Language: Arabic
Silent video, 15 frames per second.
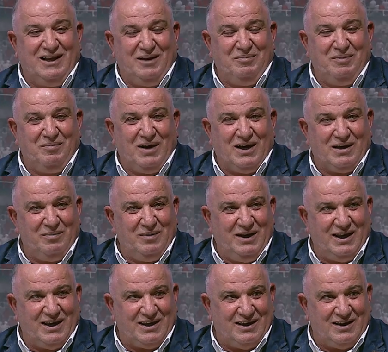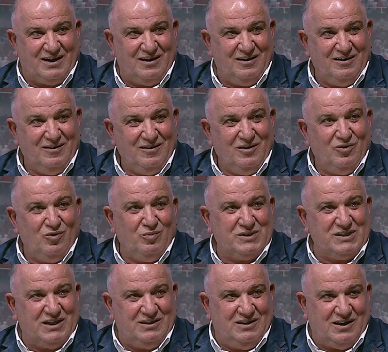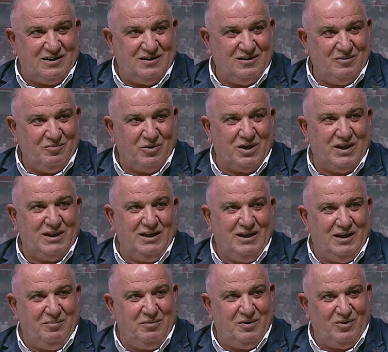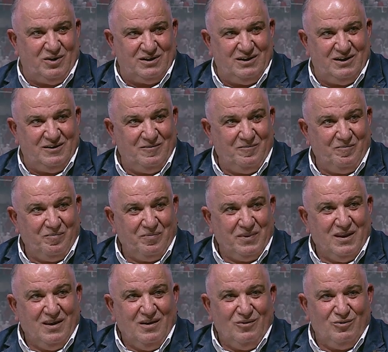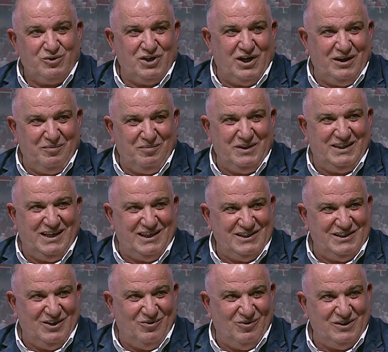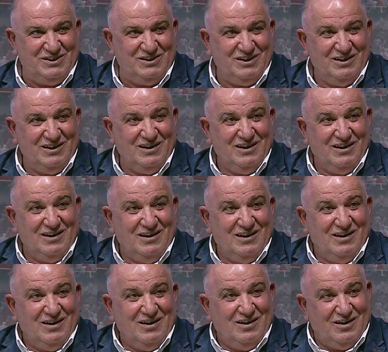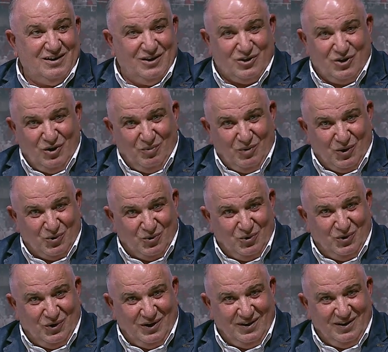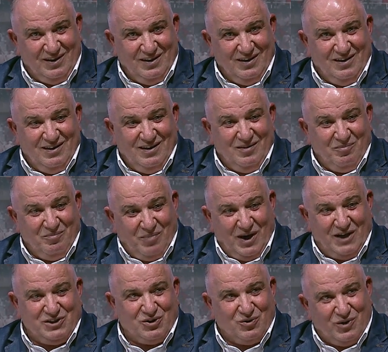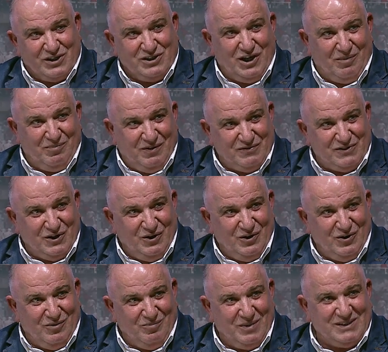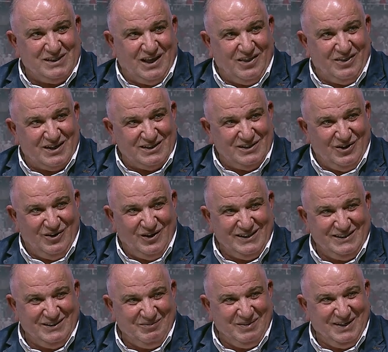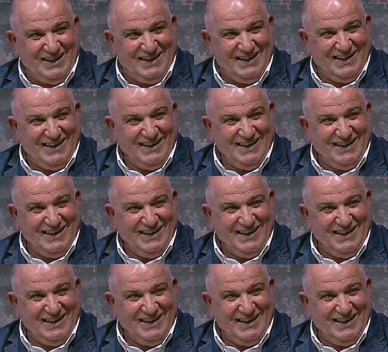اللعبه ما قبل الاخيره ومتصدر أيه. قلت لي لعبه واحده كان ابني ده يتزوج قلت لهم اروح باكر وارجع بنفس اليوم بس احضر زواج ابني